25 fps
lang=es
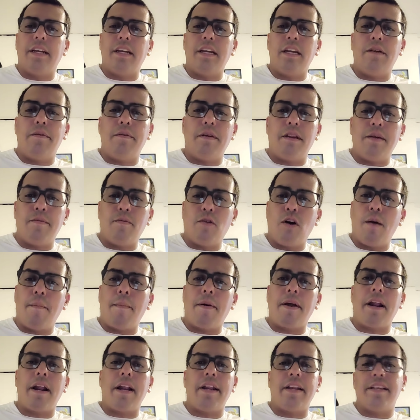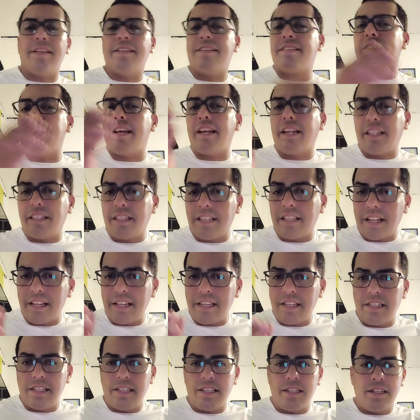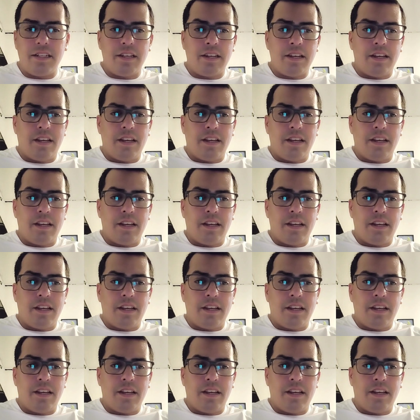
y venimos a parar en sectas,